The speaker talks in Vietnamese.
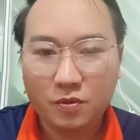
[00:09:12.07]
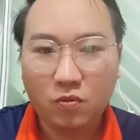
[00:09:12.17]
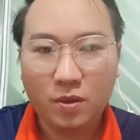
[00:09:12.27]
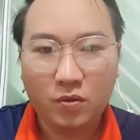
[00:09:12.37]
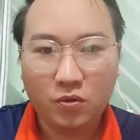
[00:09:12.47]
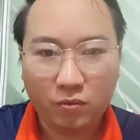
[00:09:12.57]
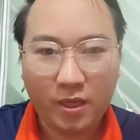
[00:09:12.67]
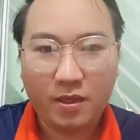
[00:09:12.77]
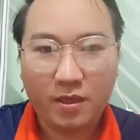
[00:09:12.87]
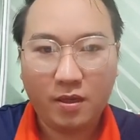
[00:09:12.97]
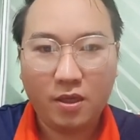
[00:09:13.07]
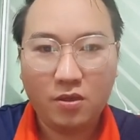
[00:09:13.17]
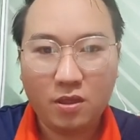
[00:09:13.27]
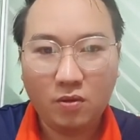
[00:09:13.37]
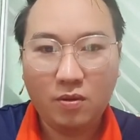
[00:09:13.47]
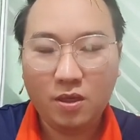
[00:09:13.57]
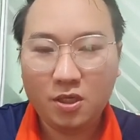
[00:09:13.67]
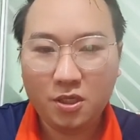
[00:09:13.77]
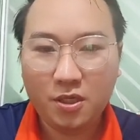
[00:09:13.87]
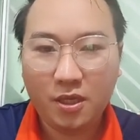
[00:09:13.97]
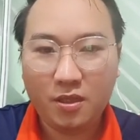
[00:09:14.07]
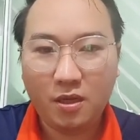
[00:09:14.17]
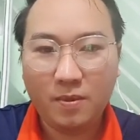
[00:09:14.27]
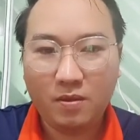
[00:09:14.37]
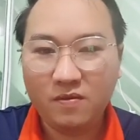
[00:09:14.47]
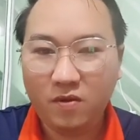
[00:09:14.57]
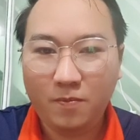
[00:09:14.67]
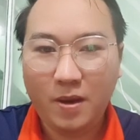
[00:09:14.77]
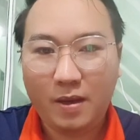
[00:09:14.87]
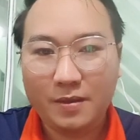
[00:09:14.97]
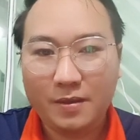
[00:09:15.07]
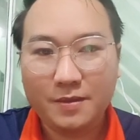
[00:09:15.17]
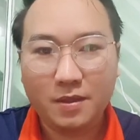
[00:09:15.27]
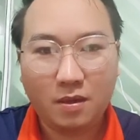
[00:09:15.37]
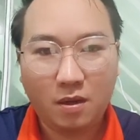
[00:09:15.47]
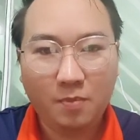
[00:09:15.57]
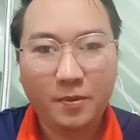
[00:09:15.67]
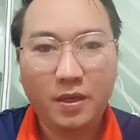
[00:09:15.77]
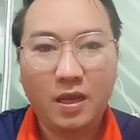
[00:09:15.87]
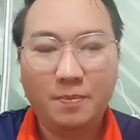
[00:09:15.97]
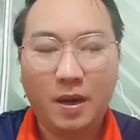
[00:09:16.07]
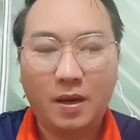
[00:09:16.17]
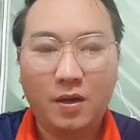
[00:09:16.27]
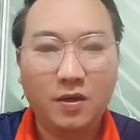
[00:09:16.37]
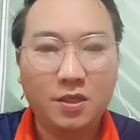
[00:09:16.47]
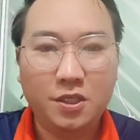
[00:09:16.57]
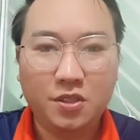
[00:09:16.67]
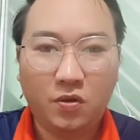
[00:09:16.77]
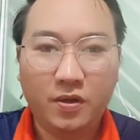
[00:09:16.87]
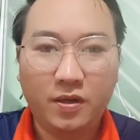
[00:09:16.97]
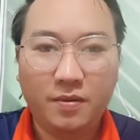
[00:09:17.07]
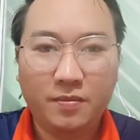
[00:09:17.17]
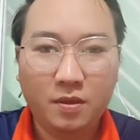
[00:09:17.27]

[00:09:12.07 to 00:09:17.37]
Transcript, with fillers: cũng mà có chuẩn đề tờ thế nhau tàu hay là chính đề tờ mà vó bả sở óp bên đây bả là như chỉ sói nè